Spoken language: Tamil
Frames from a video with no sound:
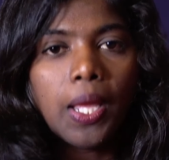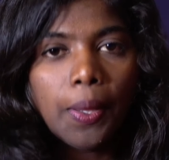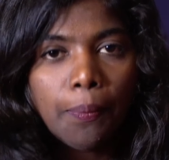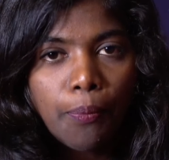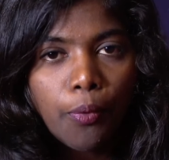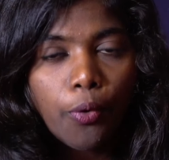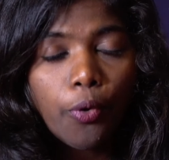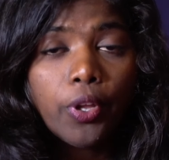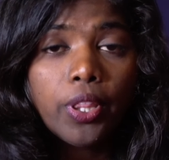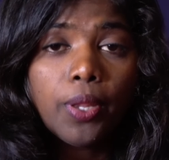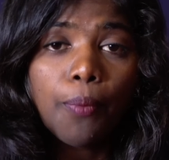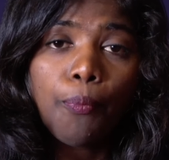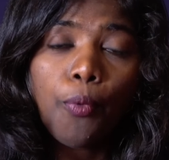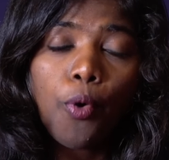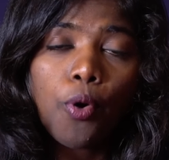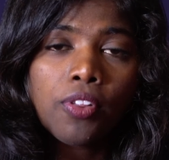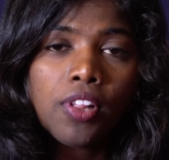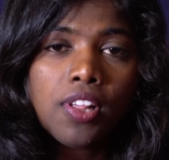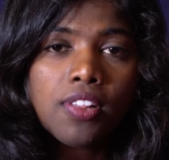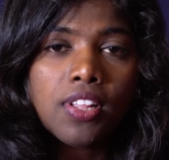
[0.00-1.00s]
இப்போது இந்த
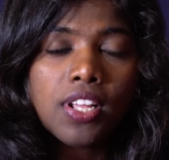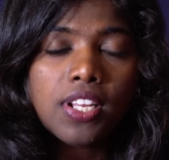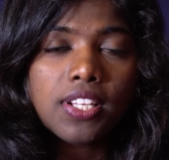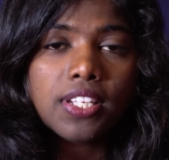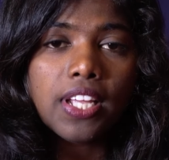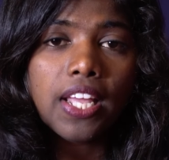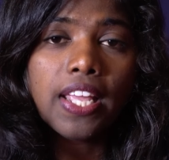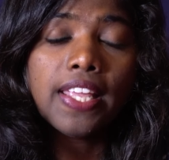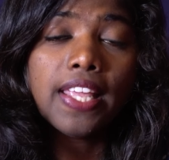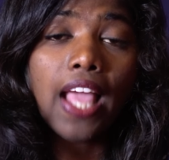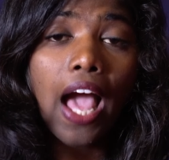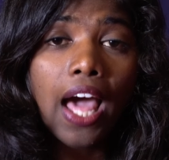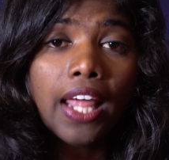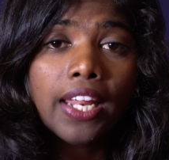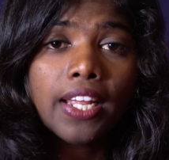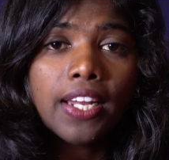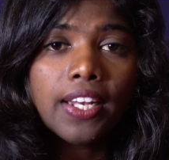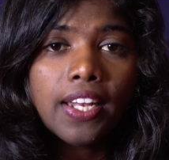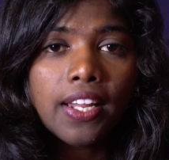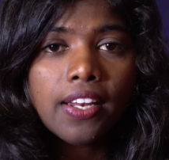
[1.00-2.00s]
போசஸ் சர்ச்சை
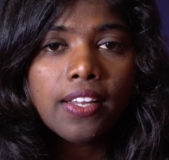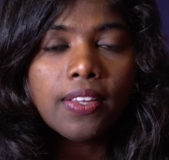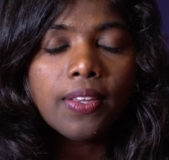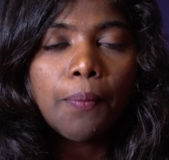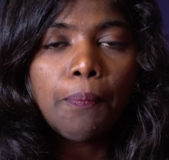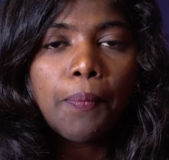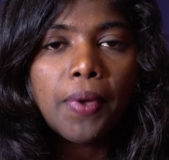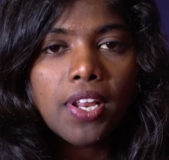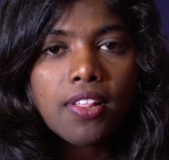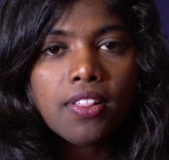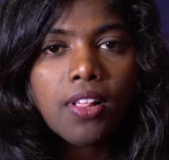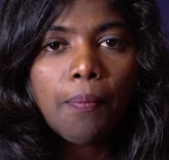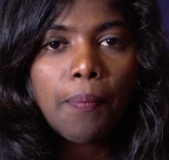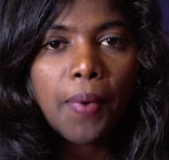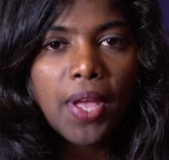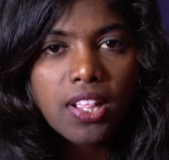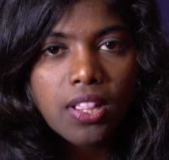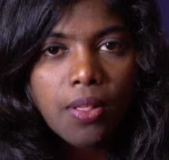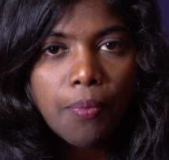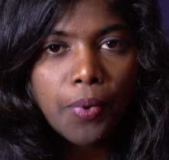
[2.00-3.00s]
யாருக்கிட்ட இருந்து பெருசாக
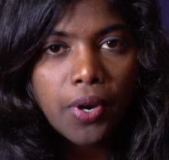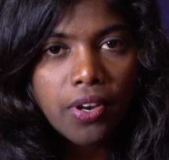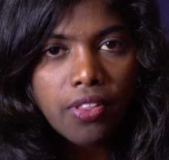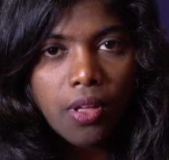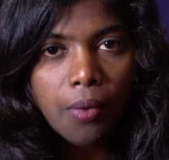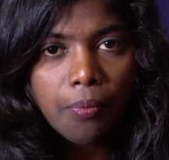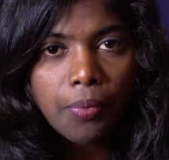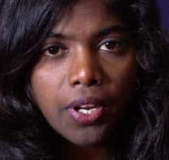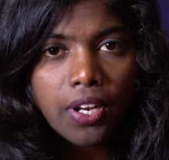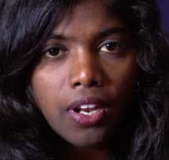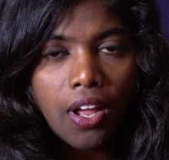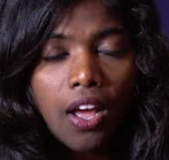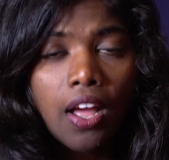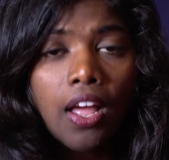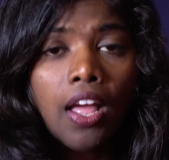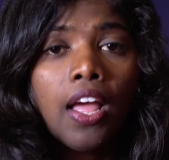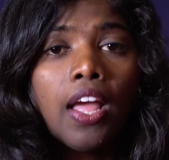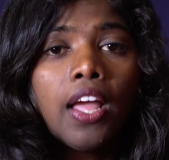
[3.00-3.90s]
பேசப்படுது அப்படின்னா